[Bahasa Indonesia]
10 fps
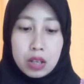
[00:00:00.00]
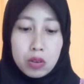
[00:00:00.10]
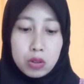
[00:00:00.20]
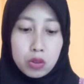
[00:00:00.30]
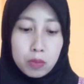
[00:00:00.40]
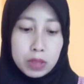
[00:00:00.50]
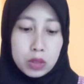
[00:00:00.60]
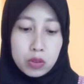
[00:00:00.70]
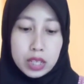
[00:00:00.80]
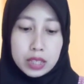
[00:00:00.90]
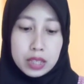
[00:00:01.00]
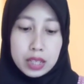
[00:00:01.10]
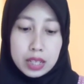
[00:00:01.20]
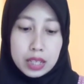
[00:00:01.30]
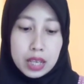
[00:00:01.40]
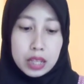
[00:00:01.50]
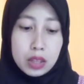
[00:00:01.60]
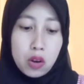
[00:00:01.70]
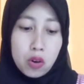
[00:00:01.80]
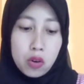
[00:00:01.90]
untuk bentuknya sendiri
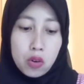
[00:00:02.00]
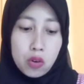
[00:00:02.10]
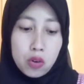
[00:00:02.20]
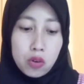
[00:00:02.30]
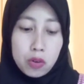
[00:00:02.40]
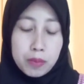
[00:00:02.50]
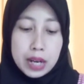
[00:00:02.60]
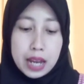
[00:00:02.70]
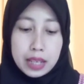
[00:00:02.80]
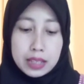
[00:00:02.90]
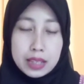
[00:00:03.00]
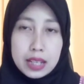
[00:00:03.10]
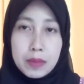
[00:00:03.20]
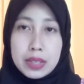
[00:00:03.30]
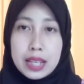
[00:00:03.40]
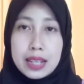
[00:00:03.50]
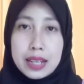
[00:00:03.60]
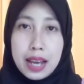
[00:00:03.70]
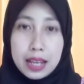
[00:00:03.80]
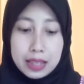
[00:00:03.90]
atau bedaknya sendiri bisa
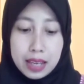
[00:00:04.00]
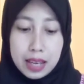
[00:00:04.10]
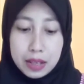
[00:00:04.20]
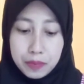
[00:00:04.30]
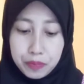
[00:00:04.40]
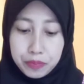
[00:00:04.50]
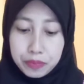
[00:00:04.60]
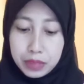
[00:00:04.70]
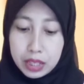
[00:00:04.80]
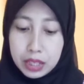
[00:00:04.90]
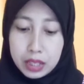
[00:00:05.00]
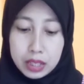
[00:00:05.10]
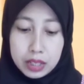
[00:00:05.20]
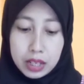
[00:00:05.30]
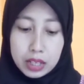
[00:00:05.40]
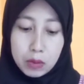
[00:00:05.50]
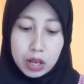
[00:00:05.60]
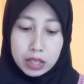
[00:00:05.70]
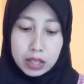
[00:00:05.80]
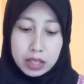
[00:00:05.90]
dilihat ya nah ini
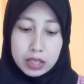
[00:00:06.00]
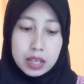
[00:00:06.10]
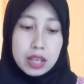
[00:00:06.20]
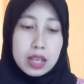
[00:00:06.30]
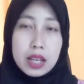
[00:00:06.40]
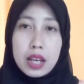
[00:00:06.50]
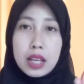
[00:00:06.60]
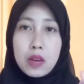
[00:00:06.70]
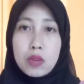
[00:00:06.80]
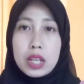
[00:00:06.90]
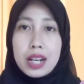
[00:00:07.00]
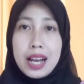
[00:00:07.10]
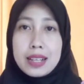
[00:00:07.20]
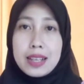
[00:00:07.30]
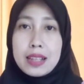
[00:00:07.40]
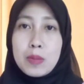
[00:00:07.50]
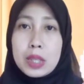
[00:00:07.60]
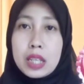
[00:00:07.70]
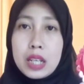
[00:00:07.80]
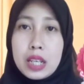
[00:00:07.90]
warnanya agak kuning langsat
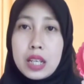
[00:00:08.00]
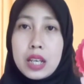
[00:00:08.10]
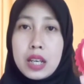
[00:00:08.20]
seperti ini